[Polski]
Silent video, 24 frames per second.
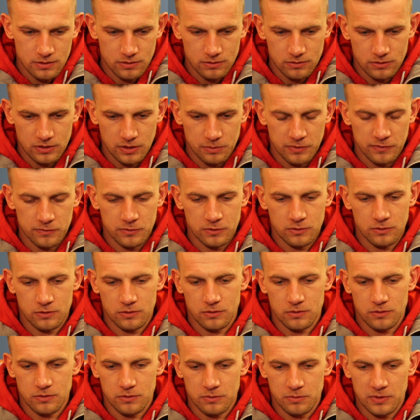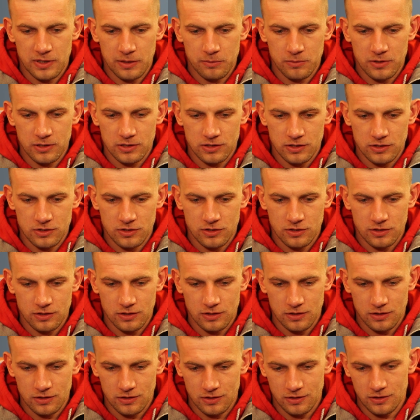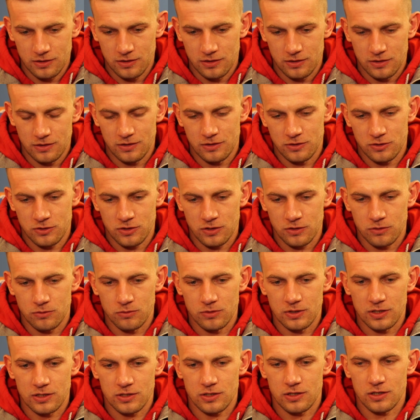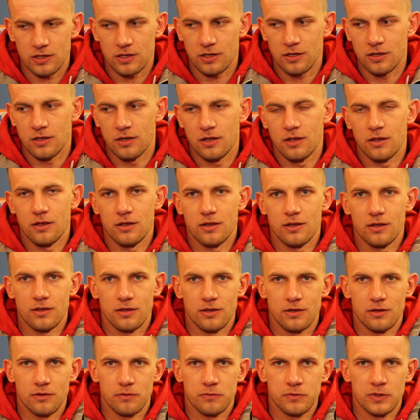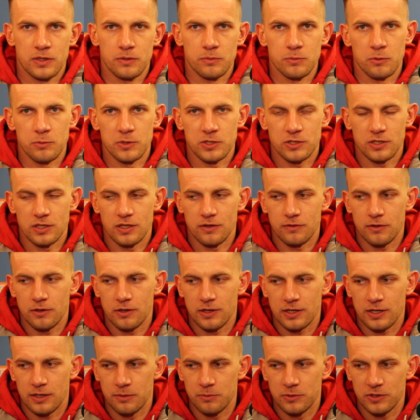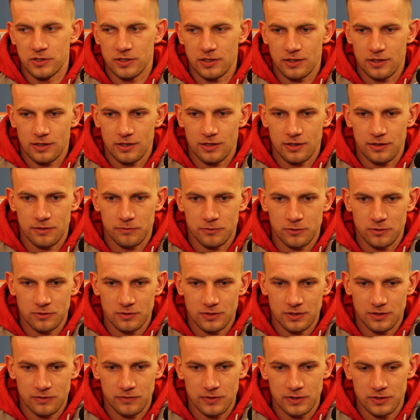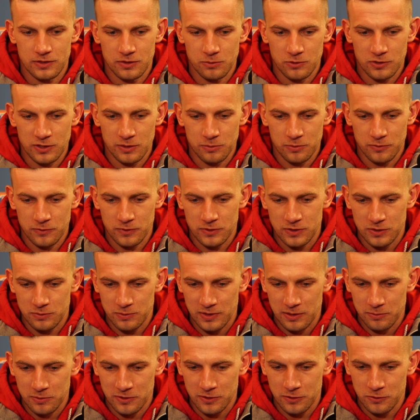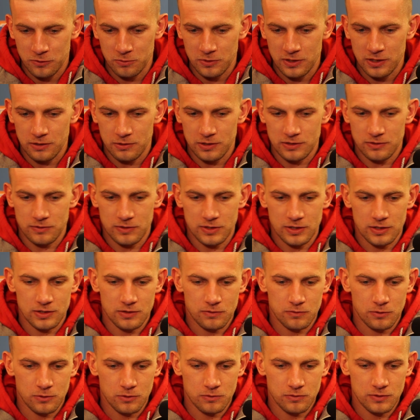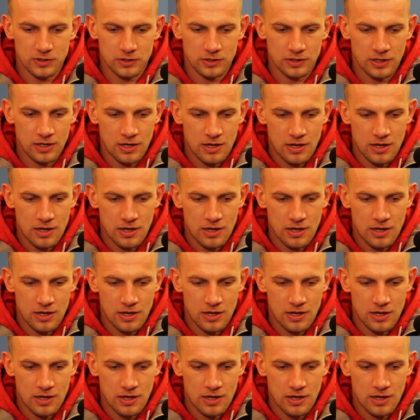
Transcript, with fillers: Na pewno bramka cieszy i, i szczególnie, że e, w tym momencie dawała remiza, a w konsekwencji można powiedzieć bramka Kuby dała zwycięstwo również.